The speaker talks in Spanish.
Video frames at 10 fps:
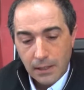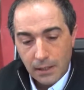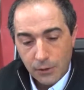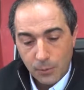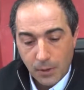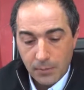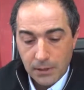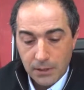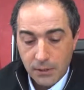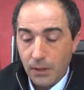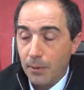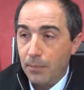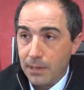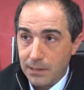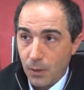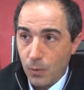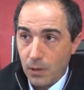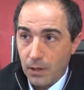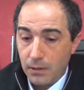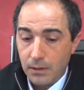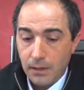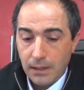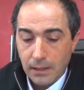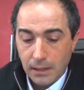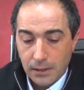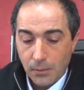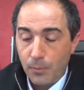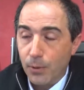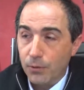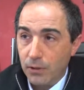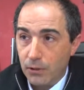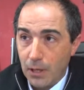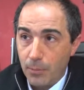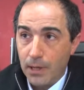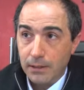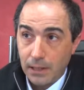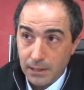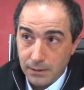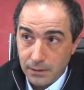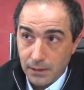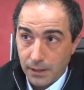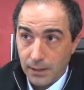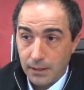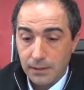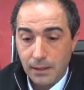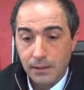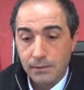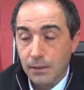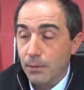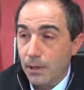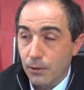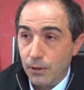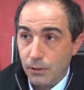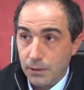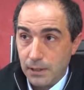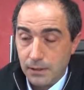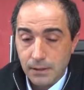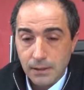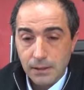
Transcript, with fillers: Esto permite llevar más agua que estamos produciendo en la planta a la cisterna que está debajo del hotel,